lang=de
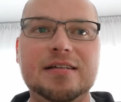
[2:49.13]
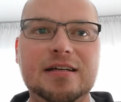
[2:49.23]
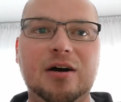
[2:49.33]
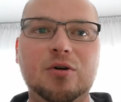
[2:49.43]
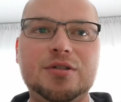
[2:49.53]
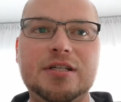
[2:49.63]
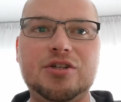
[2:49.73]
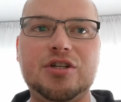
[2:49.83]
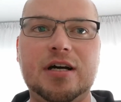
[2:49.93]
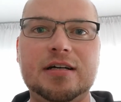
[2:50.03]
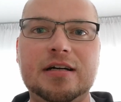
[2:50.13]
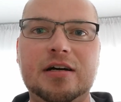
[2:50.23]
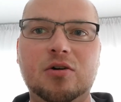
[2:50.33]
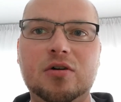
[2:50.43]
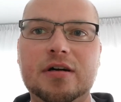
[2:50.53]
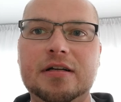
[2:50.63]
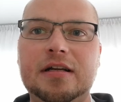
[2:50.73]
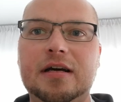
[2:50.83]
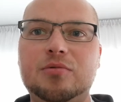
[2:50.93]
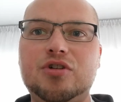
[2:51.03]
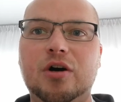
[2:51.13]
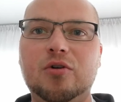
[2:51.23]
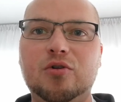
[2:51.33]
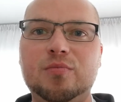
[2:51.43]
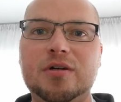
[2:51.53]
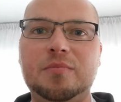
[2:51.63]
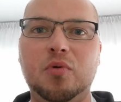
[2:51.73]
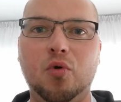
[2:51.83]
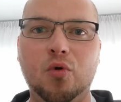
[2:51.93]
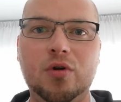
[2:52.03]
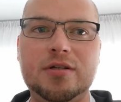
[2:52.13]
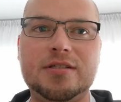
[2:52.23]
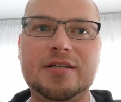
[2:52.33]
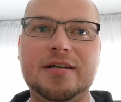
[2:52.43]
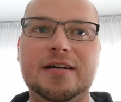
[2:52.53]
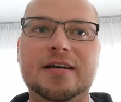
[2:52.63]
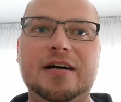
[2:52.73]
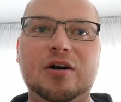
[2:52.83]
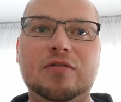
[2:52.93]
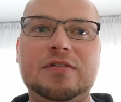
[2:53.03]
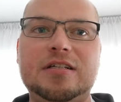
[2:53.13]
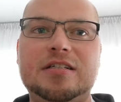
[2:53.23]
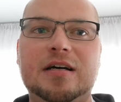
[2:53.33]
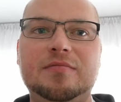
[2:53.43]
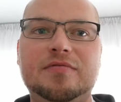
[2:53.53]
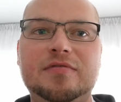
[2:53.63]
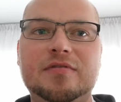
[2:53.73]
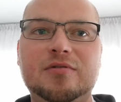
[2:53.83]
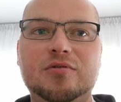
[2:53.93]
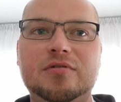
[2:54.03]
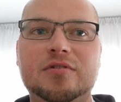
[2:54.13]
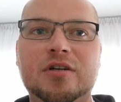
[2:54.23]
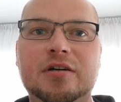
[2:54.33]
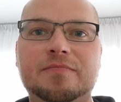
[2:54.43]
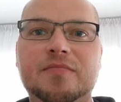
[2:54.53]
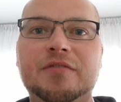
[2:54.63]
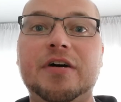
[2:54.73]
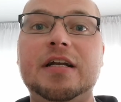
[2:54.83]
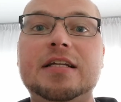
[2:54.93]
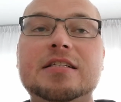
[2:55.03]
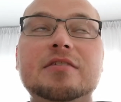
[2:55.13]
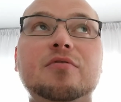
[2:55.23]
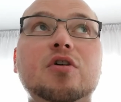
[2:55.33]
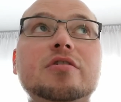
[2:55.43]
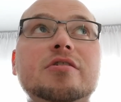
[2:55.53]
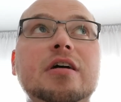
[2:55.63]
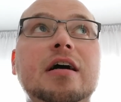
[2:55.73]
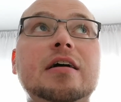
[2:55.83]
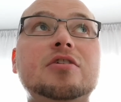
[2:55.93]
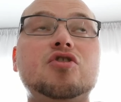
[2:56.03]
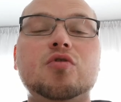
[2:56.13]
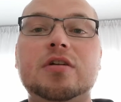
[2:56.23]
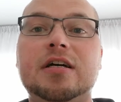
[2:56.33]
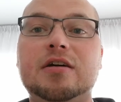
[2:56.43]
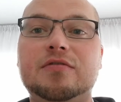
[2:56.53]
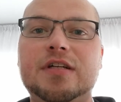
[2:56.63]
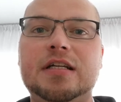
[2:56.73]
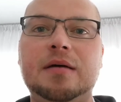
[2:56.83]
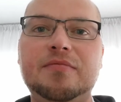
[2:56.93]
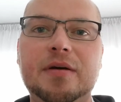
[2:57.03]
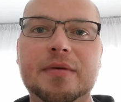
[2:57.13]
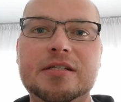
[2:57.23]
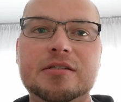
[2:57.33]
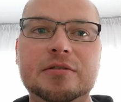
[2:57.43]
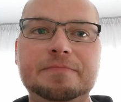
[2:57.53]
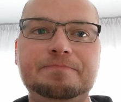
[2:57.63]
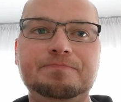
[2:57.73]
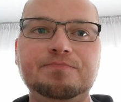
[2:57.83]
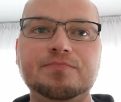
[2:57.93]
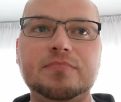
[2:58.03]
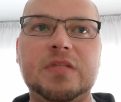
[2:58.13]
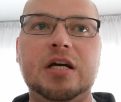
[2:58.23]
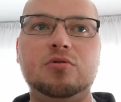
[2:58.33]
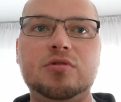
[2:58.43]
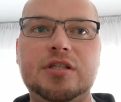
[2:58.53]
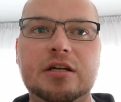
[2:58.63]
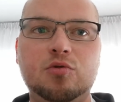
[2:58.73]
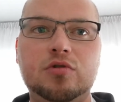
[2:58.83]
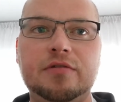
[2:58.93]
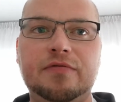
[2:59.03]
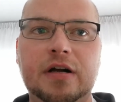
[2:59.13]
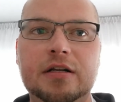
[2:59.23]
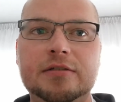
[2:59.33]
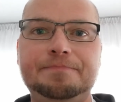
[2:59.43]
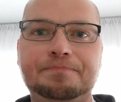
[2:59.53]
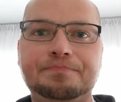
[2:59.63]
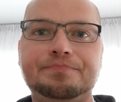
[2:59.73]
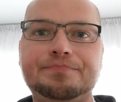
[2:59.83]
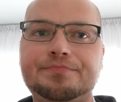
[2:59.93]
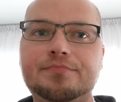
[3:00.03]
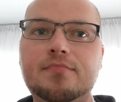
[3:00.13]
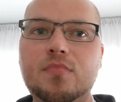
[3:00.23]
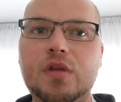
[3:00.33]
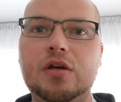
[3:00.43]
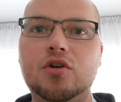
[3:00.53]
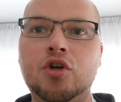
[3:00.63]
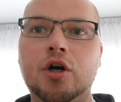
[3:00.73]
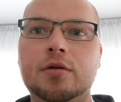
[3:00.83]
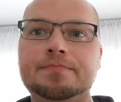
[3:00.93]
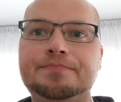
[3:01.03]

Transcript: auch sehr starker Raucher, den habe ich auch umgepolt auf das Dampfen. Und ja, wir waren letzte Woche sogar in Stuttgart auf der Dampfermesse. Hat uns sehr gut gefallen. Ja,